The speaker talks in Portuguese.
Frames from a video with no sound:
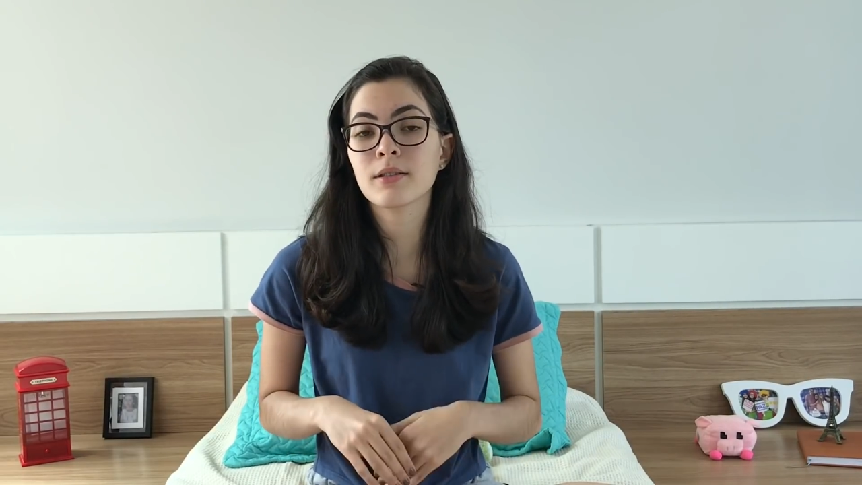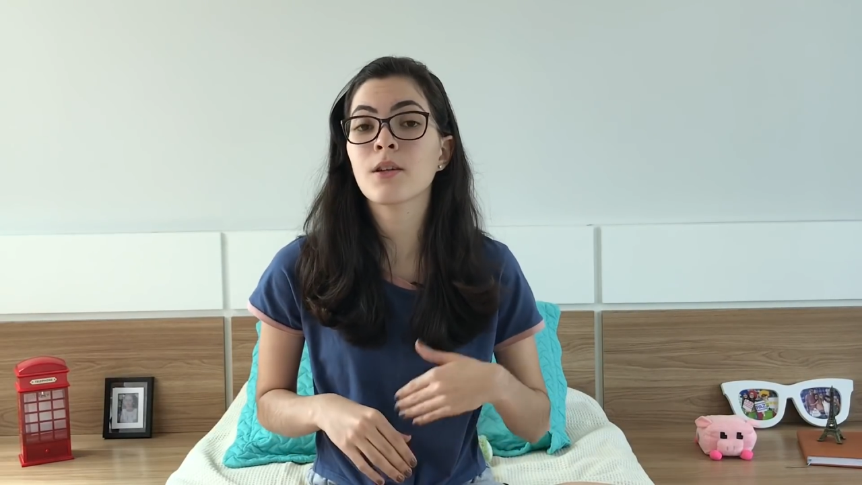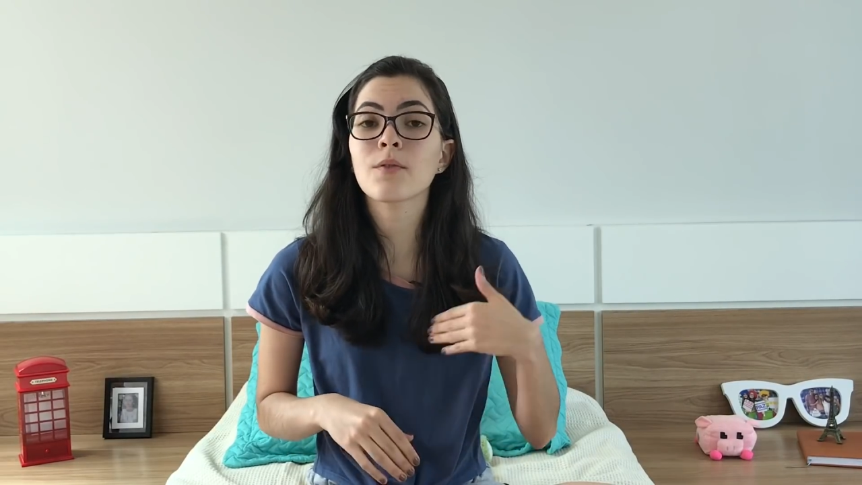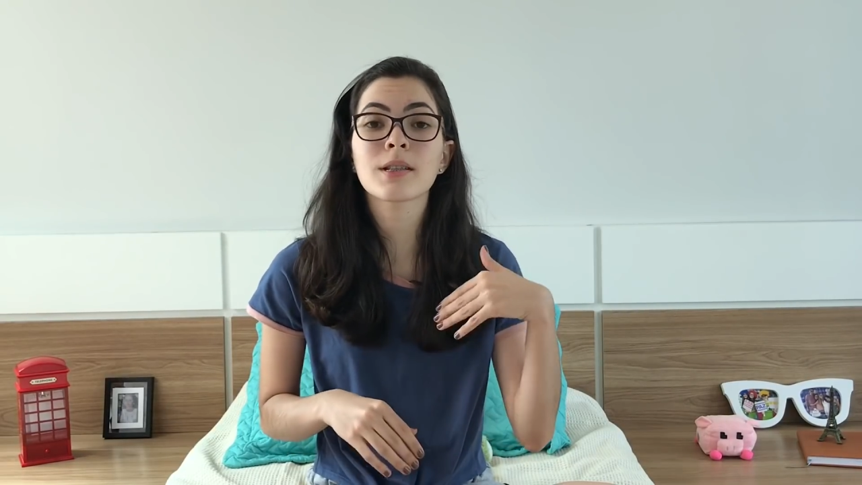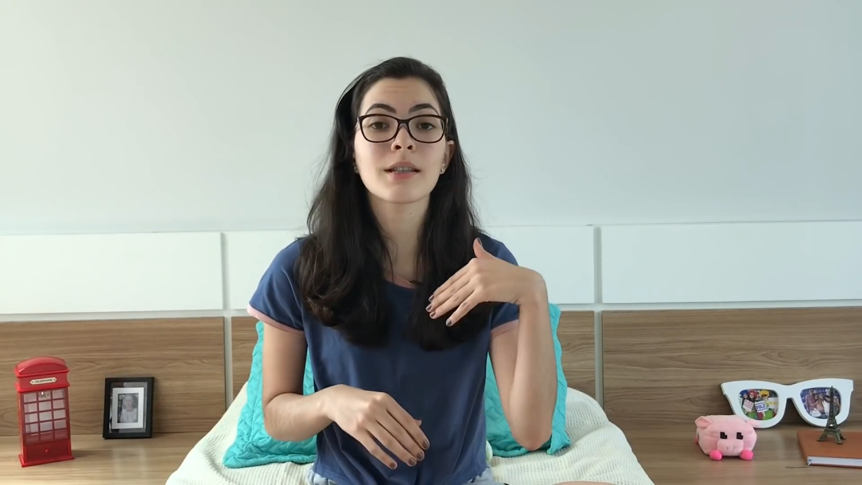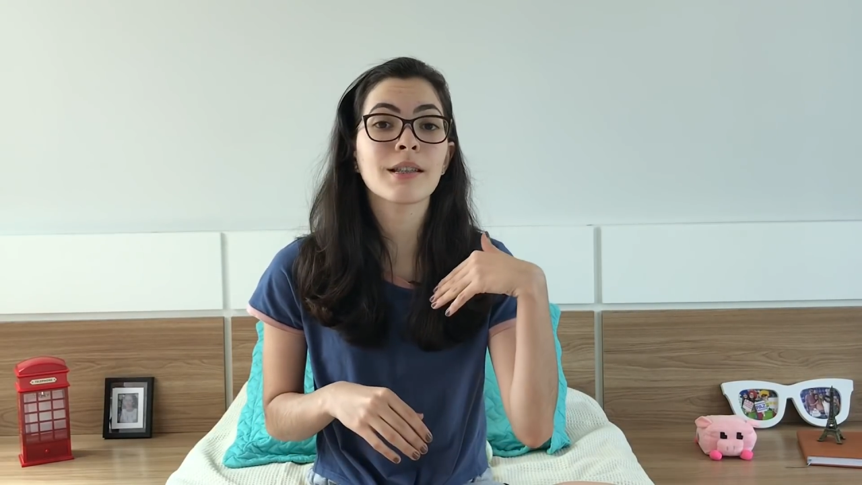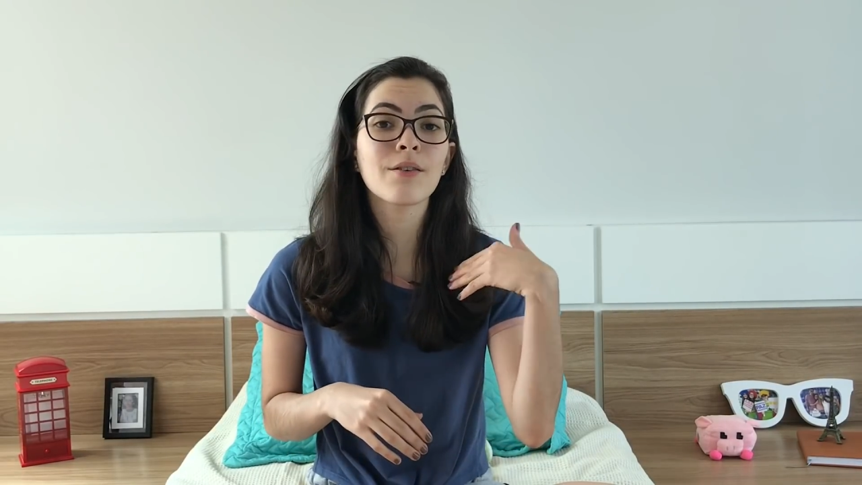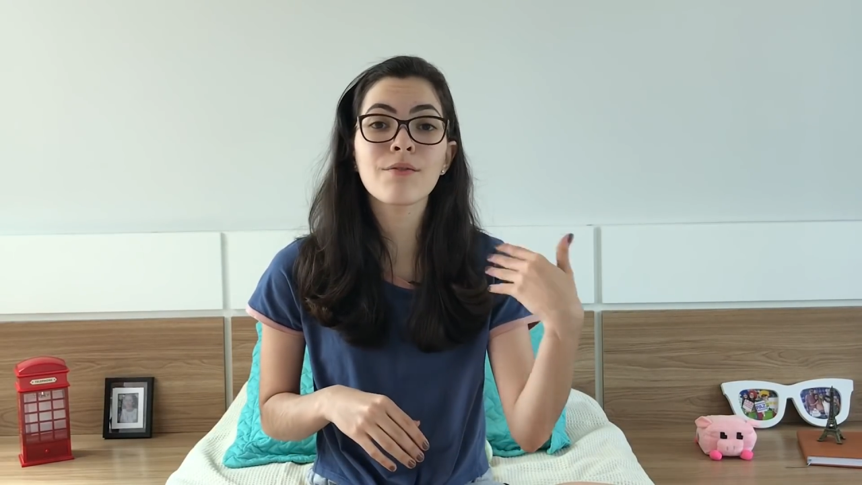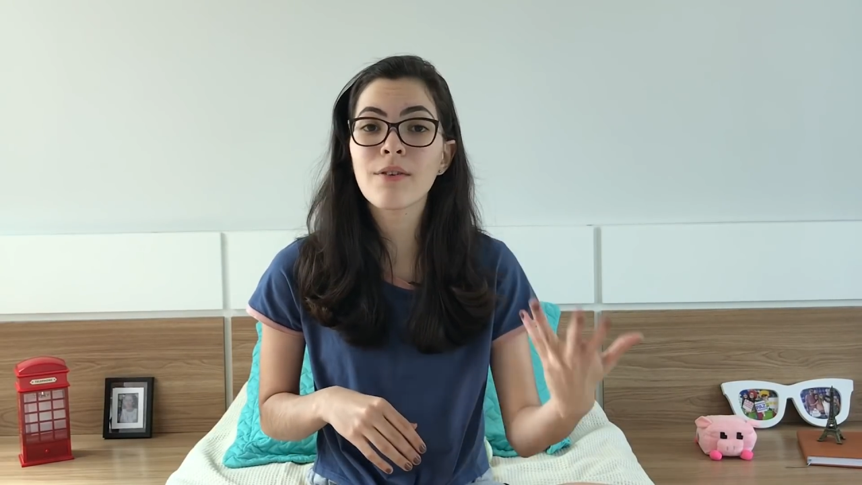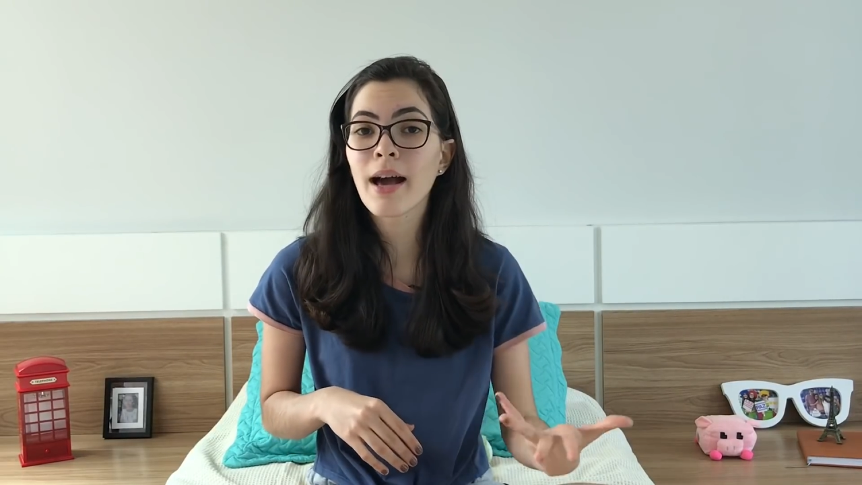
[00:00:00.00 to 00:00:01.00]
senão você
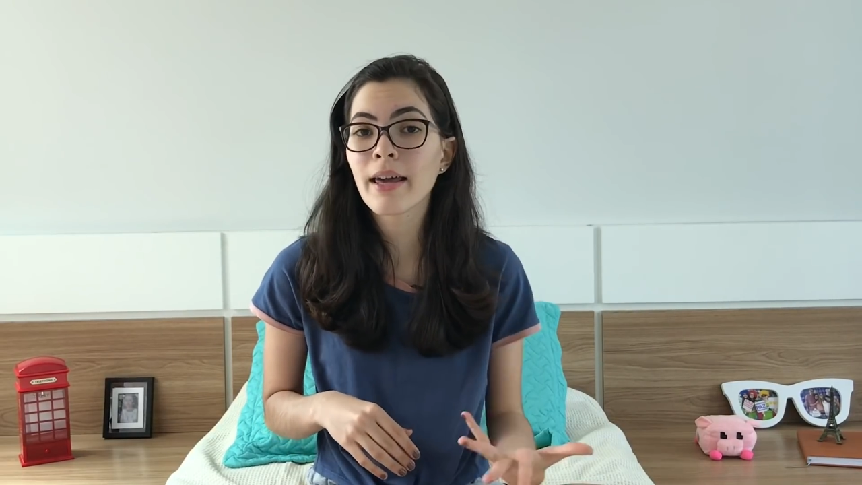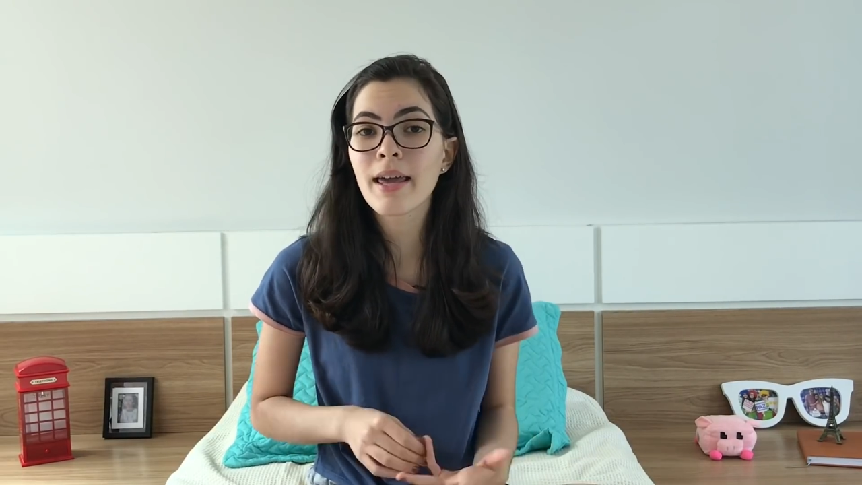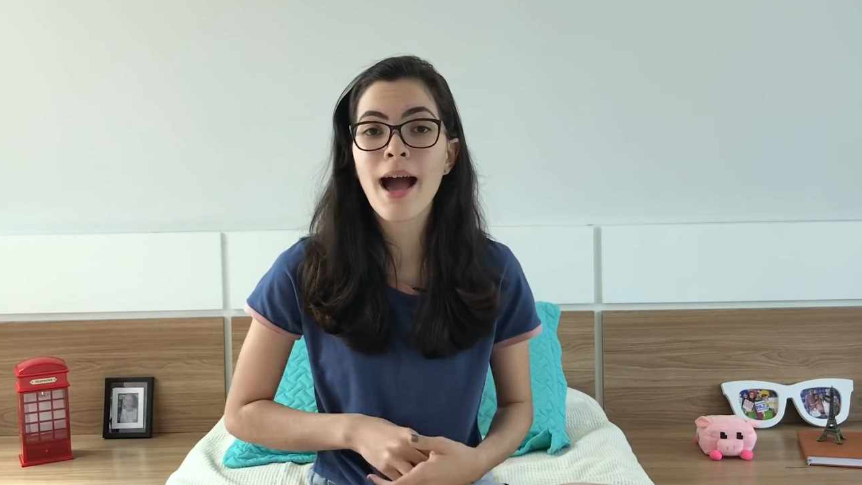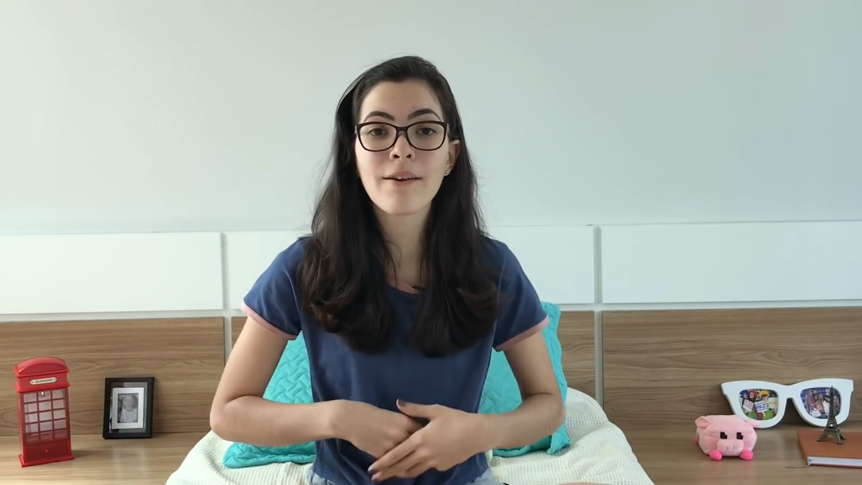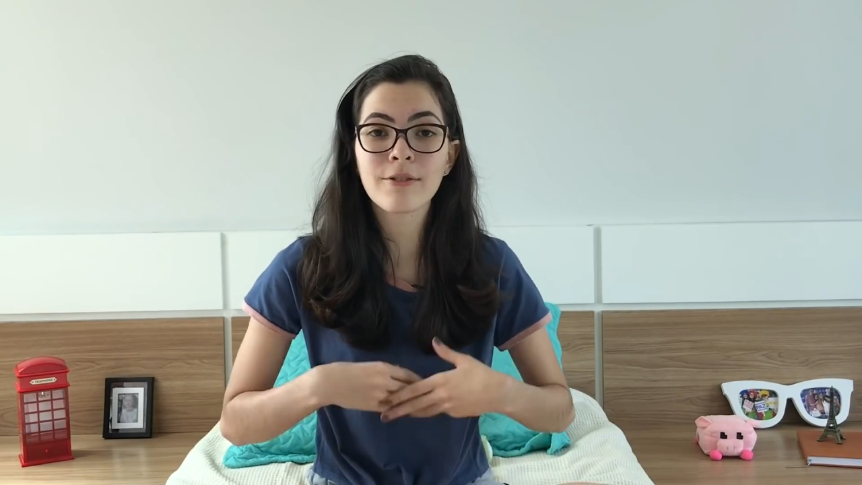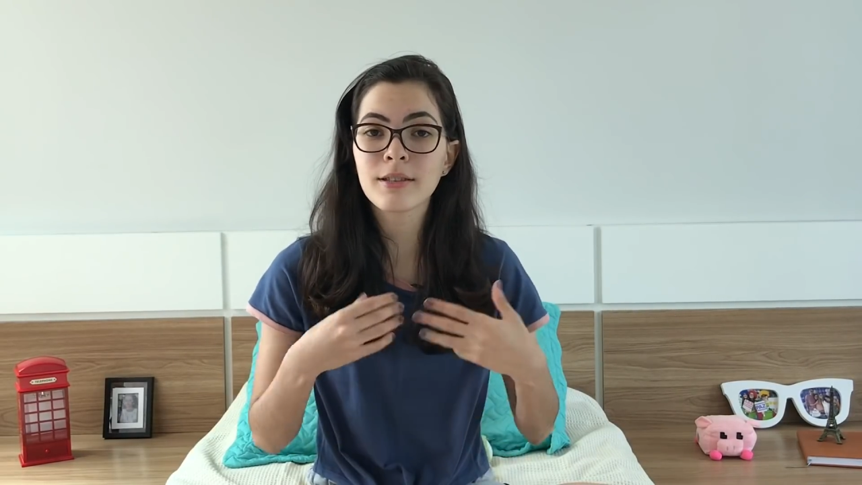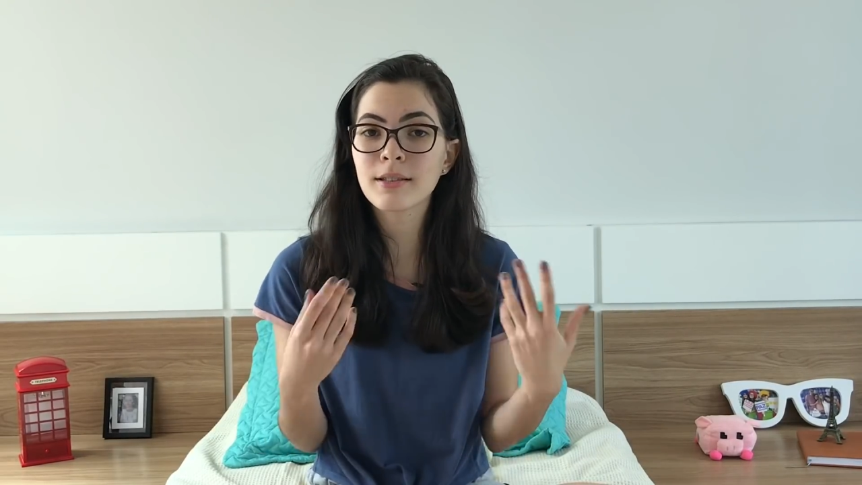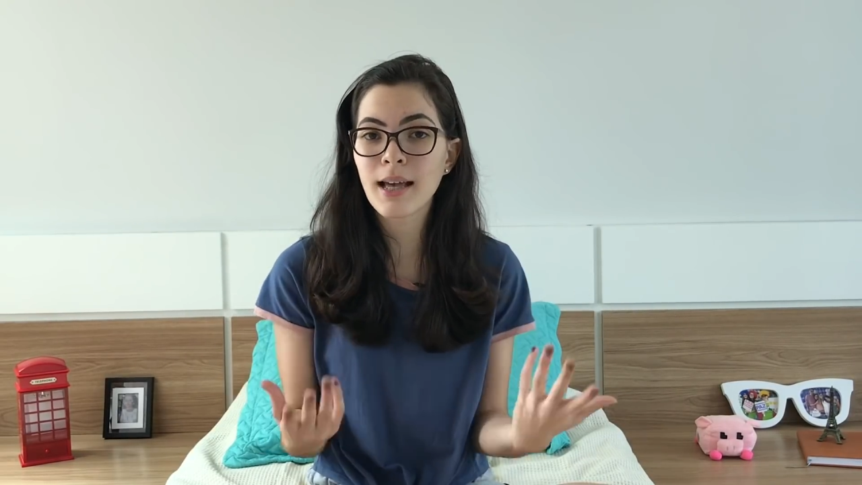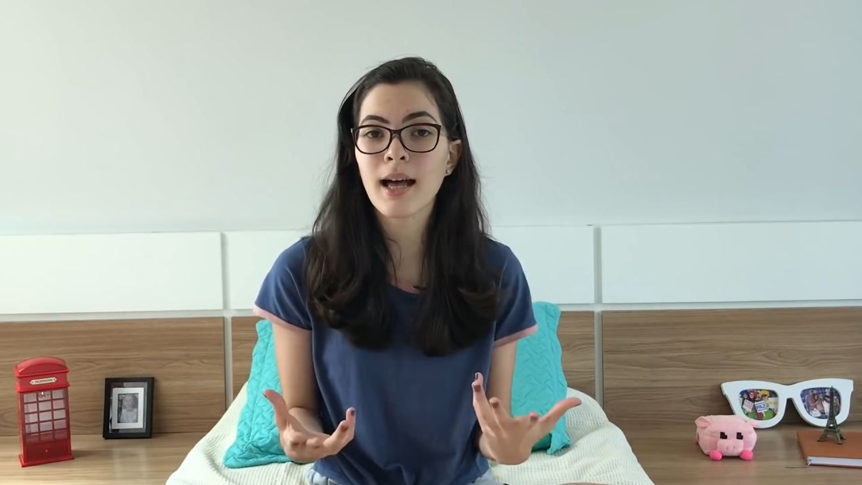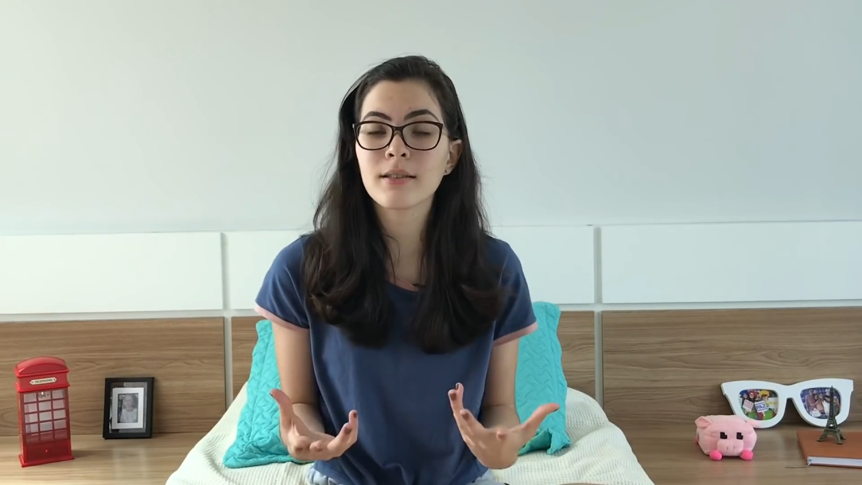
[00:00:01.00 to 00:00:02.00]
não vai
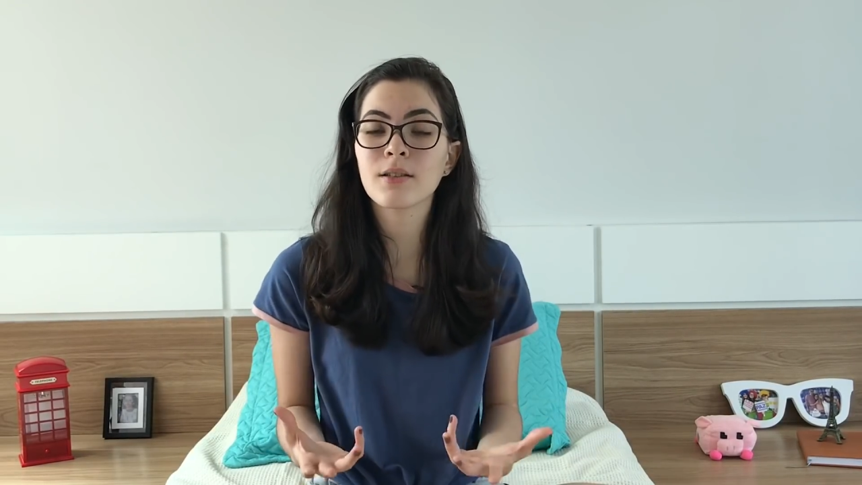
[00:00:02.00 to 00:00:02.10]
avançar,